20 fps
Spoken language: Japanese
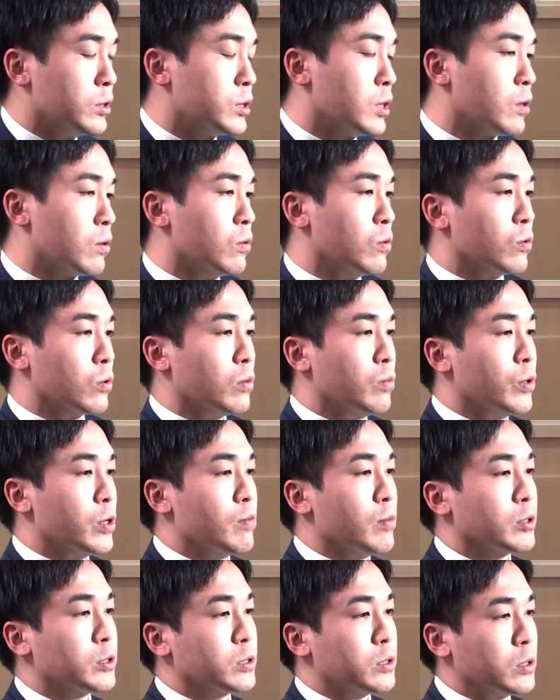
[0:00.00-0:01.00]
してくると思い
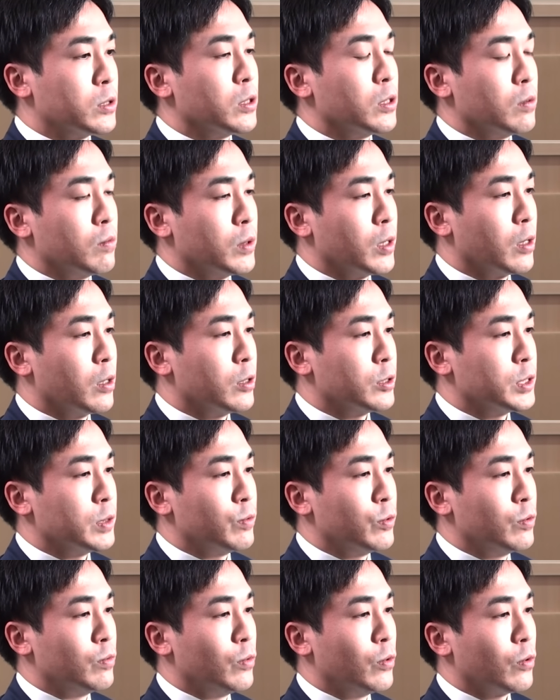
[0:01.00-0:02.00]
ますしだから自
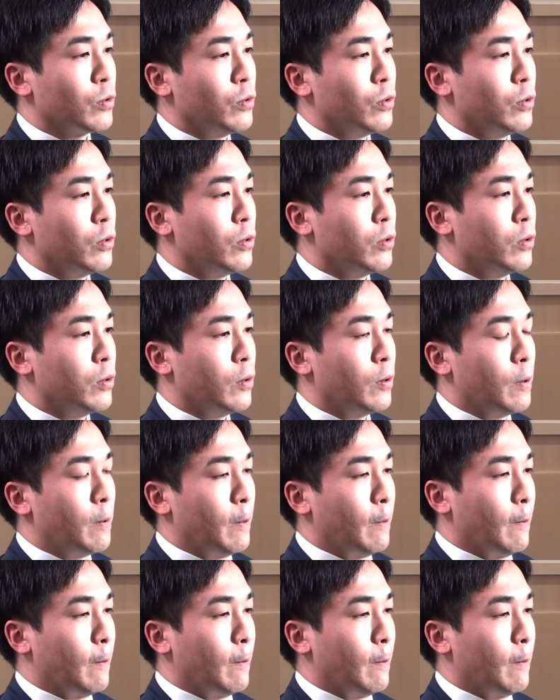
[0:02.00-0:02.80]
分もこ